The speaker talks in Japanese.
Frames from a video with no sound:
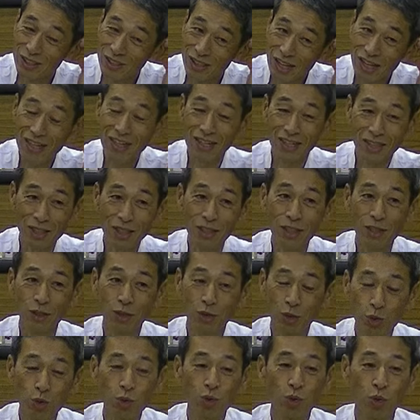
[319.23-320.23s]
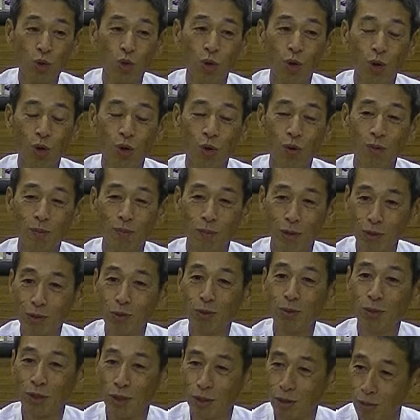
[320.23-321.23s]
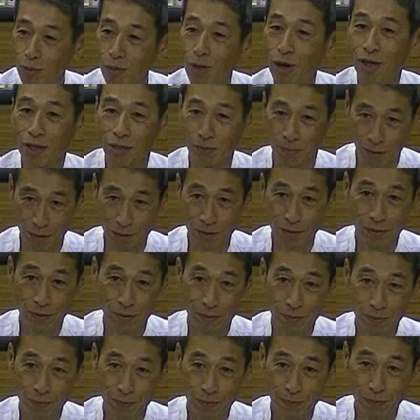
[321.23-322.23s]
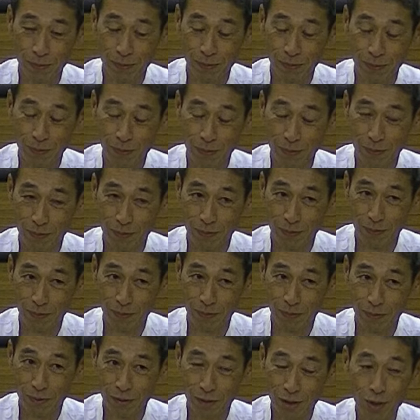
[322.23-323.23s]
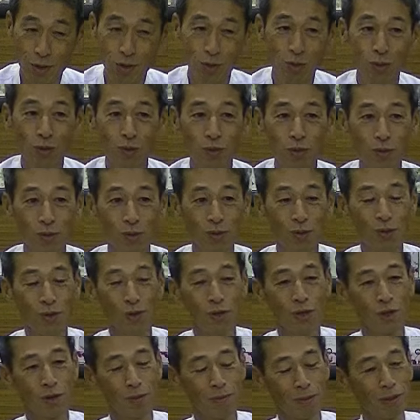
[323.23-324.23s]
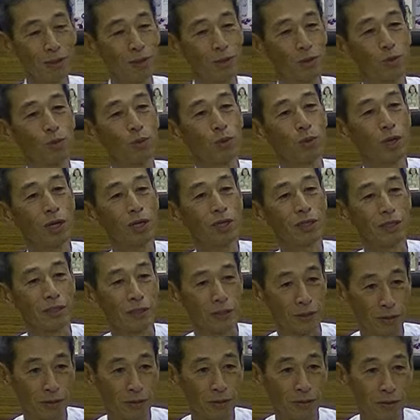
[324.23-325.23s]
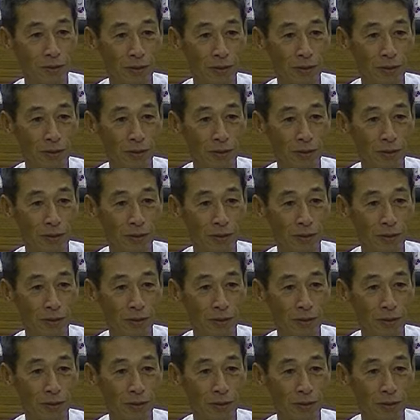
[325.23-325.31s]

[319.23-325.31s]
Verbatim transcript: 中にちょっとまともなのもあります。でそれをまずそこからです。